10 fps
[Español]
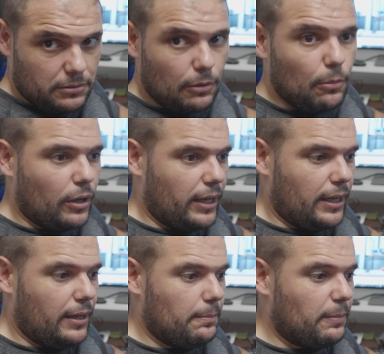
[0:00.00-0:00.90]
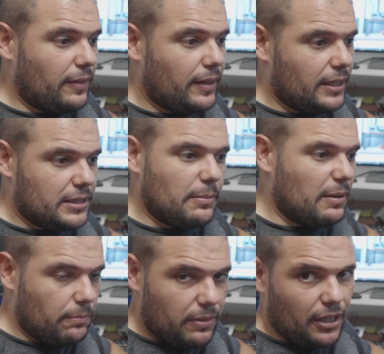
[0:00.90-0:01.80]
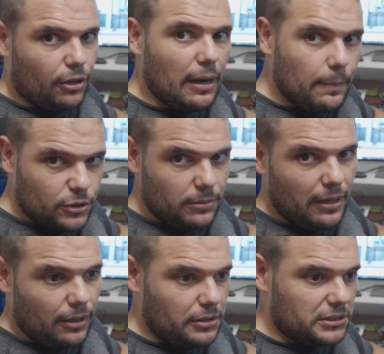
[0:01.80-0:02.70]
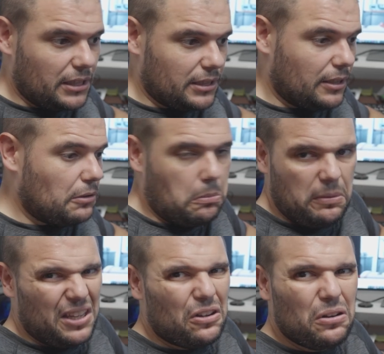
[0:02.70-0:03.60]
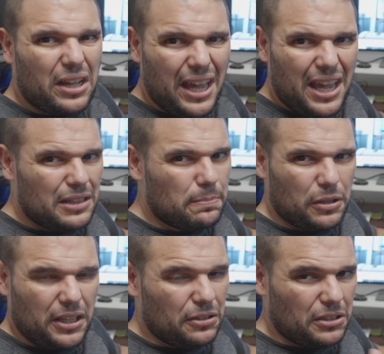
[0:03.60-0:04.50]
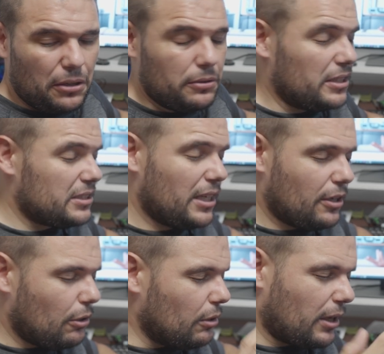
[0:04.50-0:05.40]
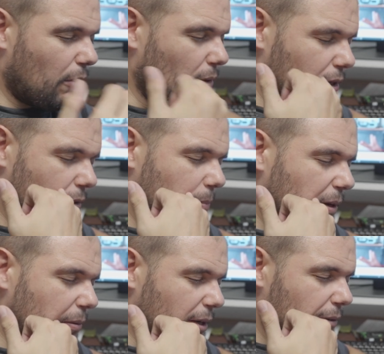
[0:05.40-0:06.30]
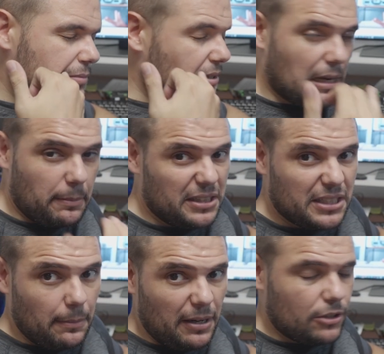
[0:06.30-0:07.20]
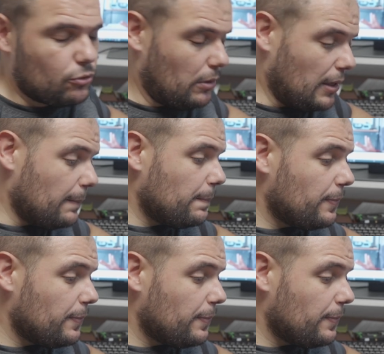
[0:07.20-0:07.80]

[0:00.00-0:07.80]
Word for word: es como que en plan de que se me cerró la posibilidad de contestarte. O me llegó hate porque yo te contesté, no recuerdo. Pero bueno, sinceramente es que me la suda.